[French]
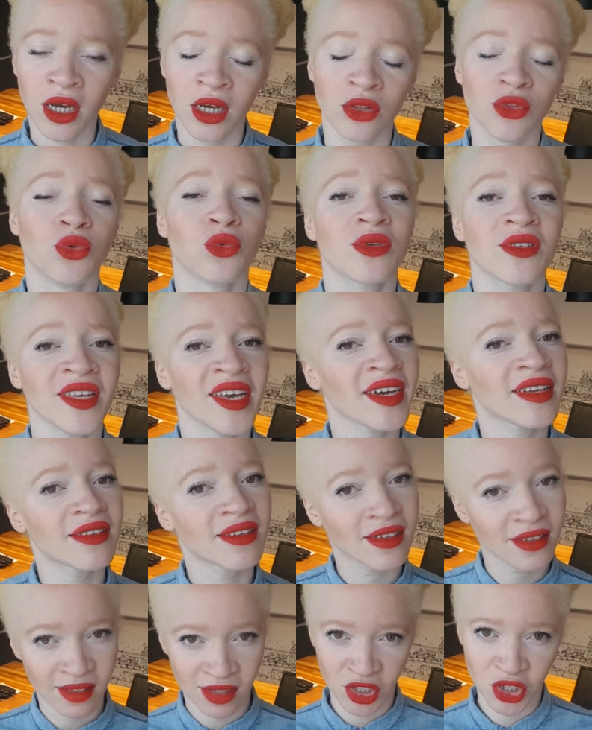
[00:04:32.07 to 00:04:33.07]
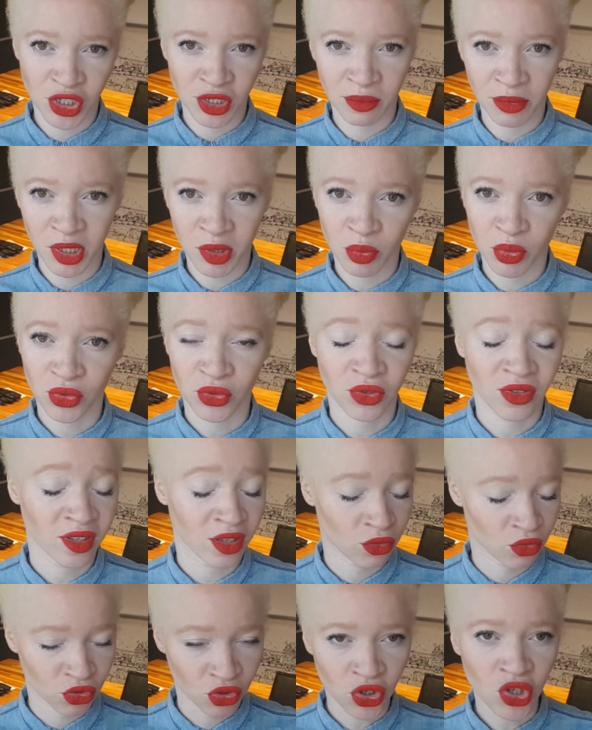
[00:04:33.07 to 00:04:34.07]
Donc certes, c'est chimique puisque ça
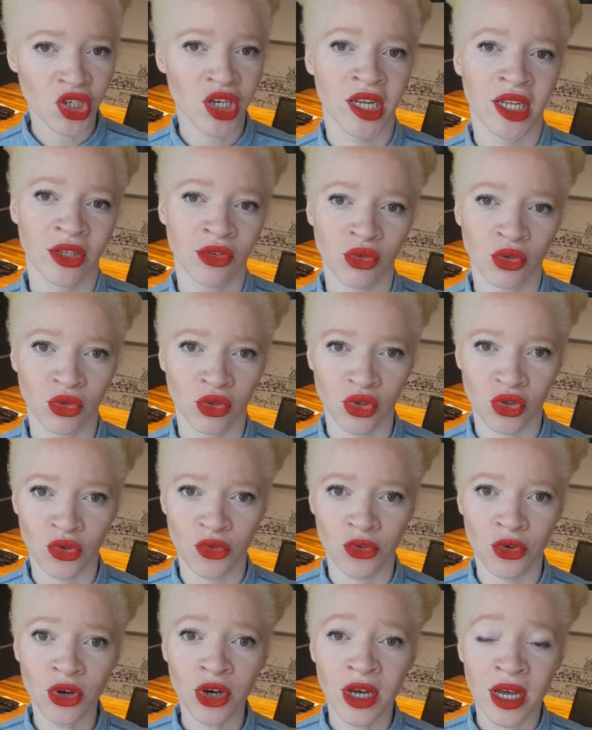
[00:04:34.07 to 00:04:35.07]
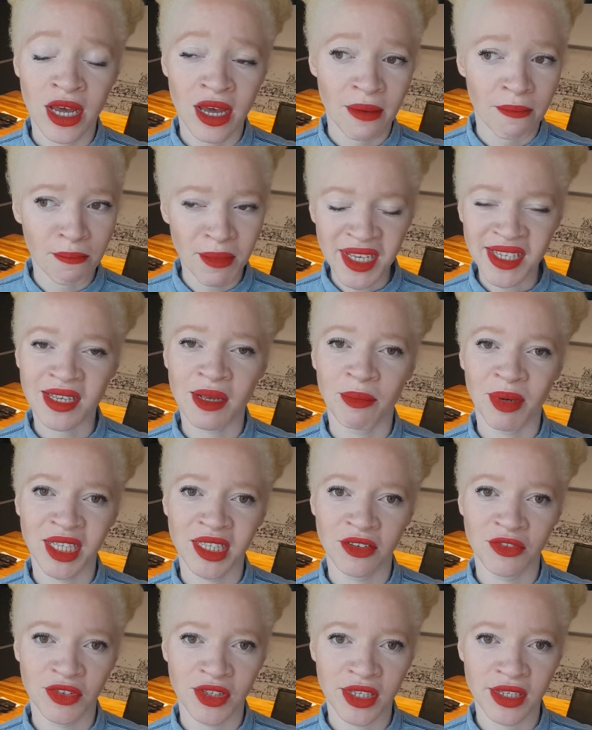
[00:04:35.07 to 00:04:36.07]
te change la nature de cheveux, mais c'est pas
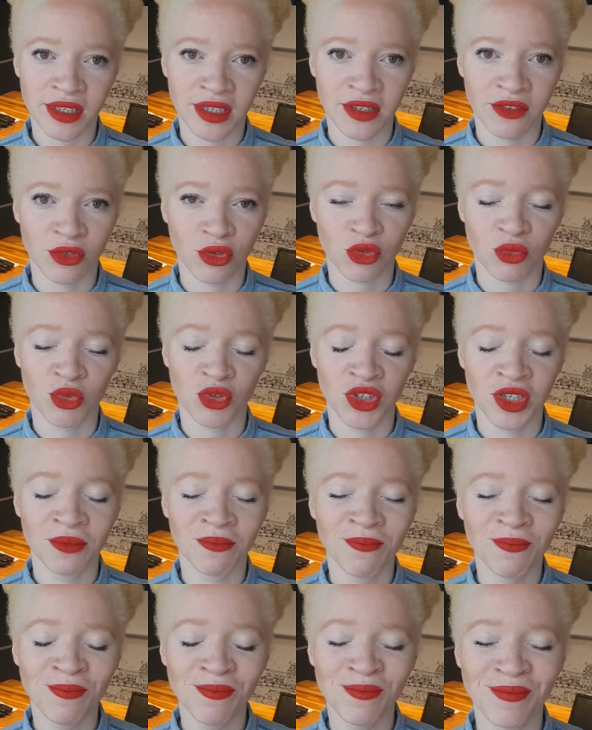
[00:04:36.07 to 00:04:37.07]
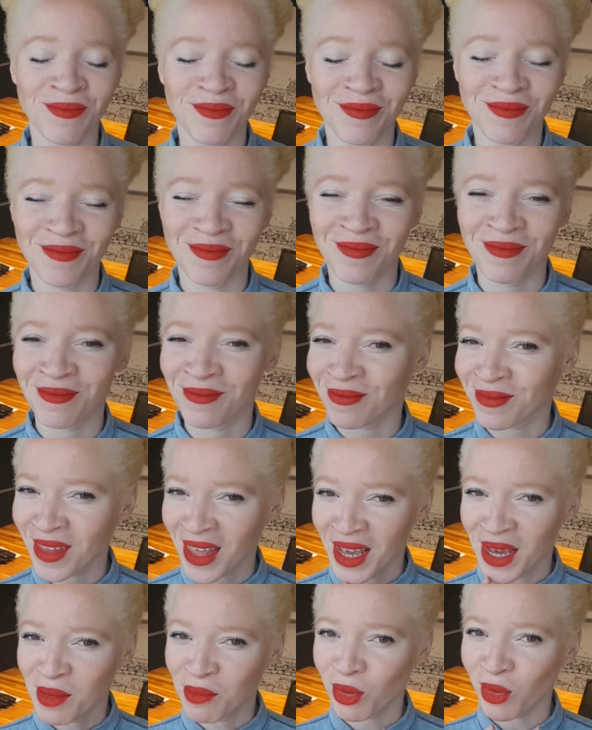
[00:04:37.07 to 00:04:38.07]
définitif. Donc je me suis dit, hmm,
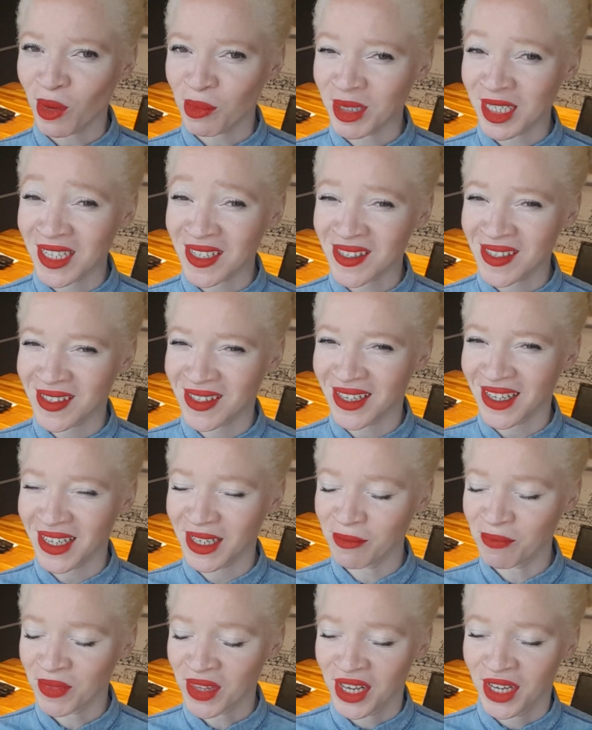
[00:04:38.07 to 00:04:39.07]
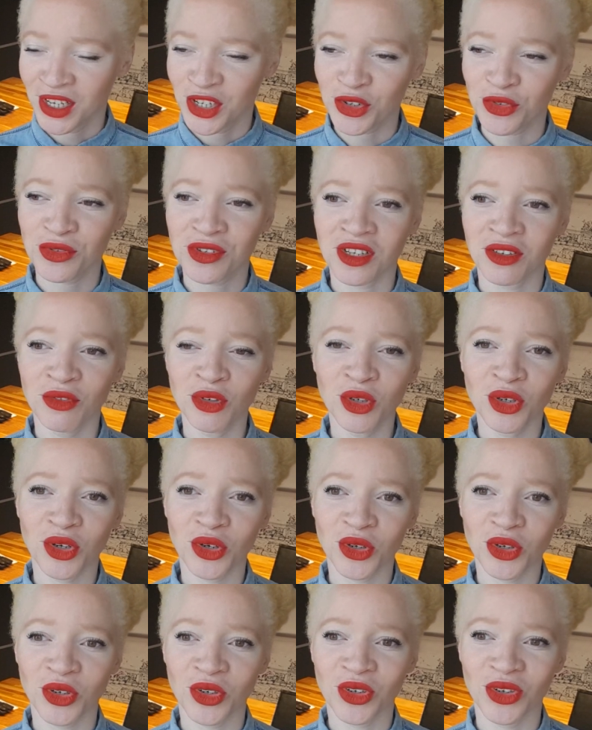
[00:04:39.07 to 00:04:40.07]
pourquoi pas tester Je vous avoue
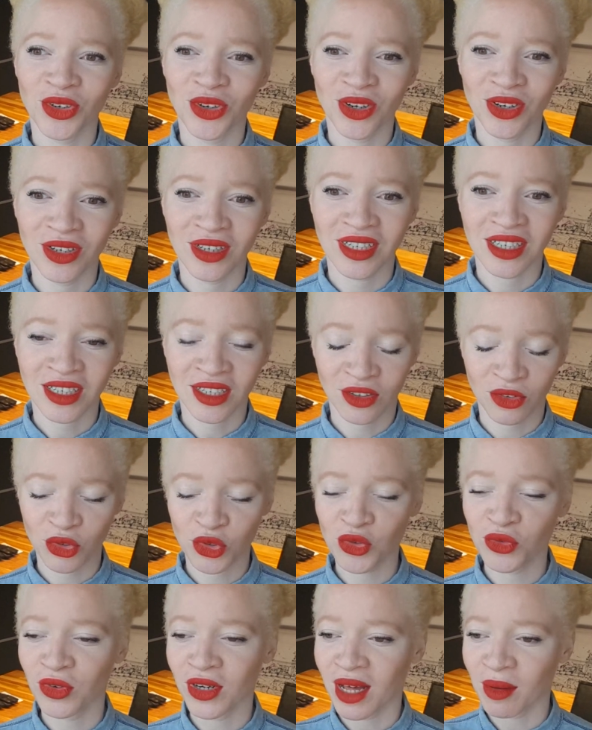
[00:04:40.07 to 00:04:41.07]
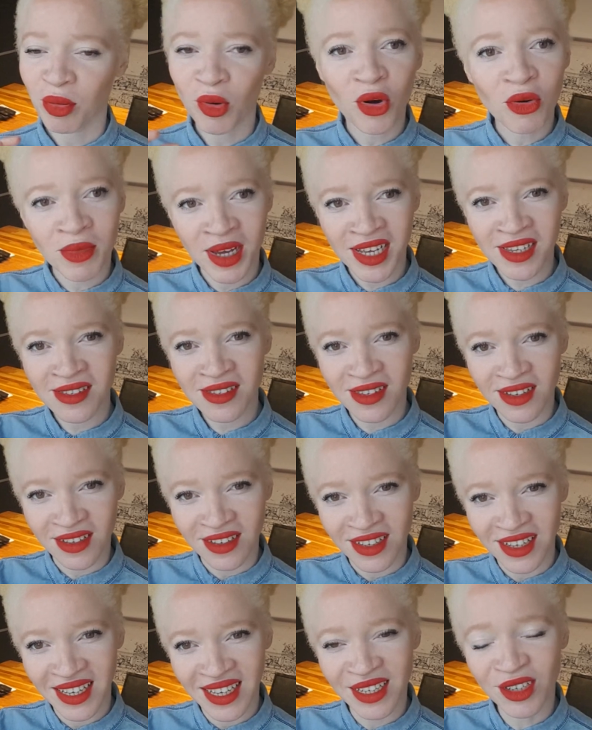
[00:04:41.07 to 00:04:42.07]
que quand tu vois la promesse
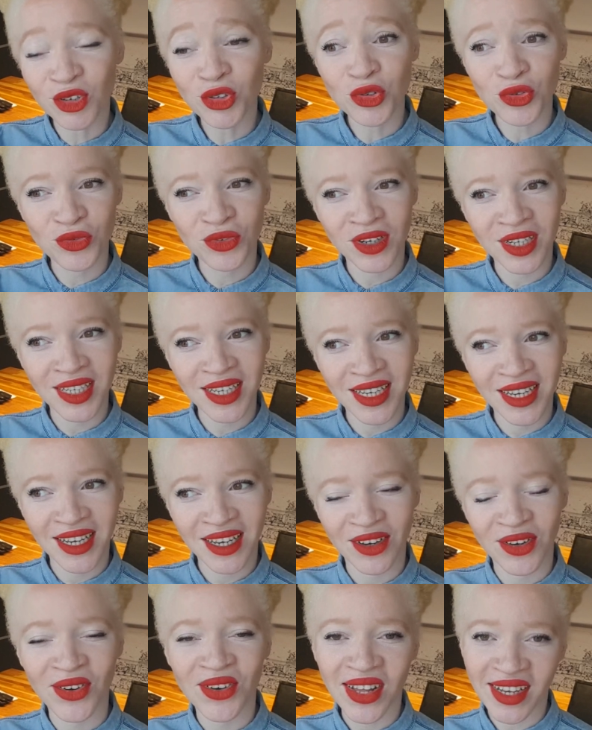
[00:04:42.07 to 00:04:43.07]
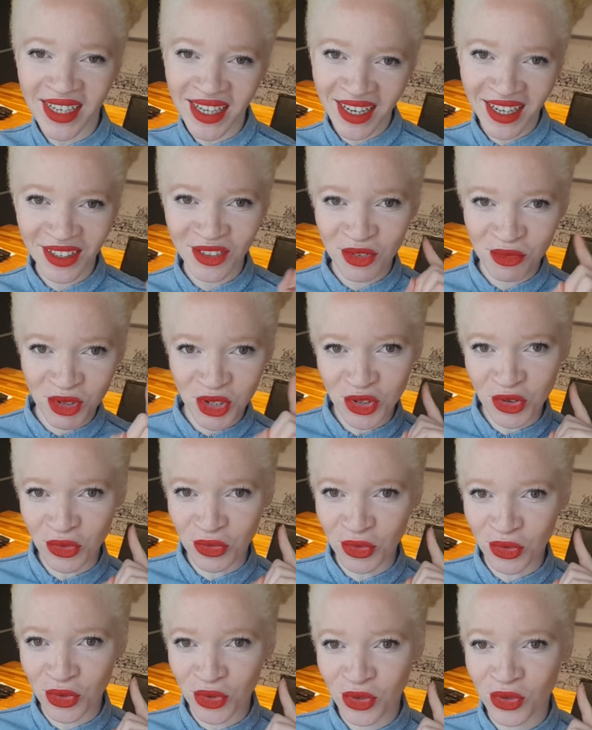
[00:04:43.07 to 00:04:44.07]
et quand tu voyais euh, la galère de mes
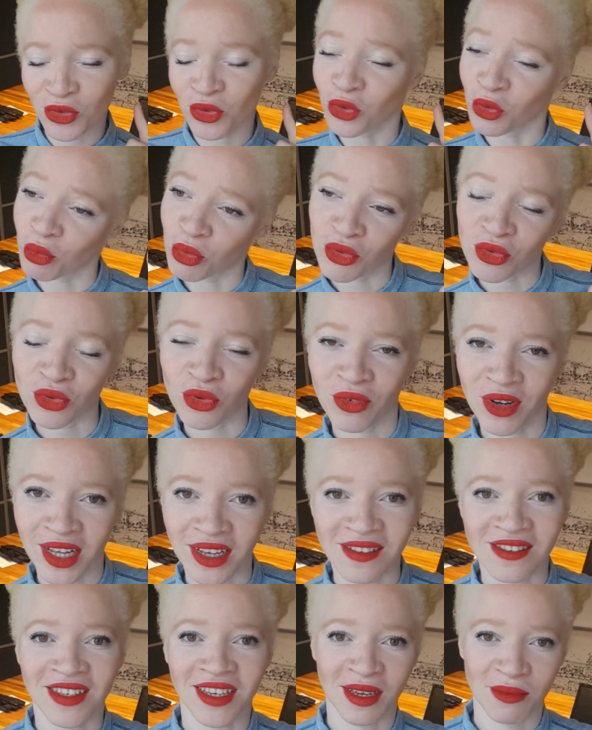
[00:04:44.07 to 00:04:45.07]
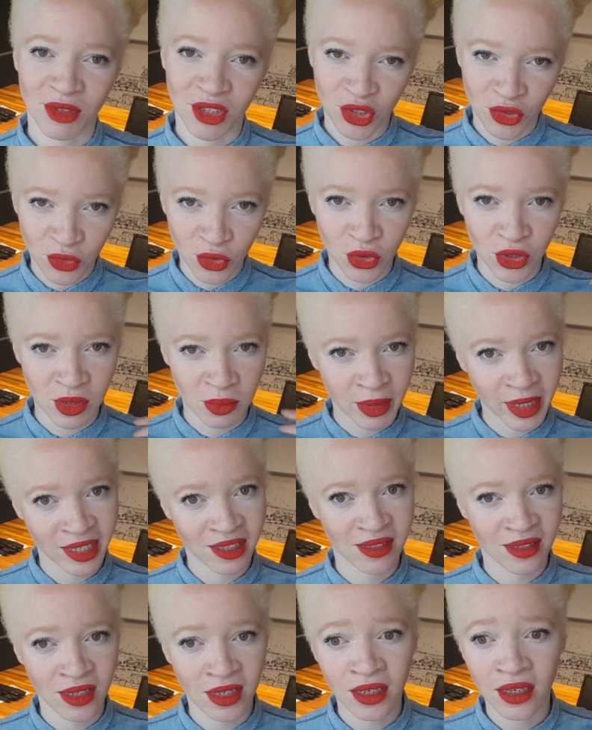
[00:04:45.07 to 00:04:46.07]
cheveux, d'autant plus que voilà, c'est quand même des cheveux de type
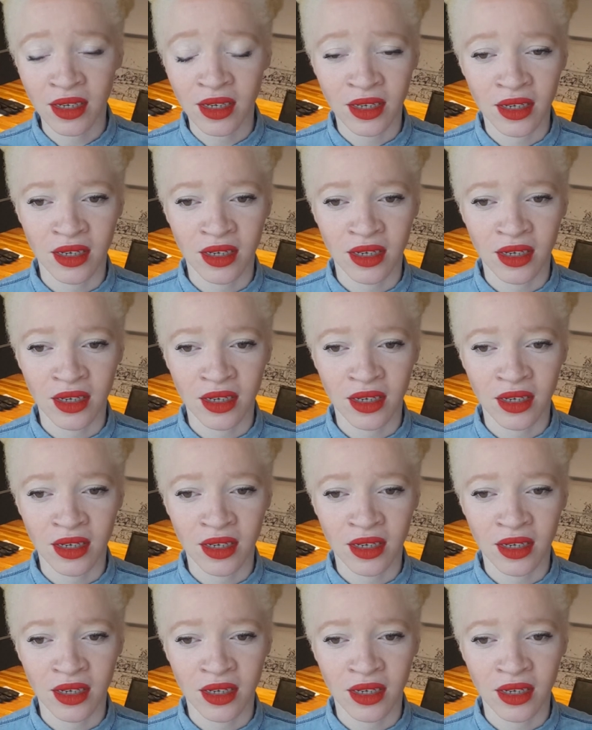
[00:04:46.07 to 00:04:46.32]
4C,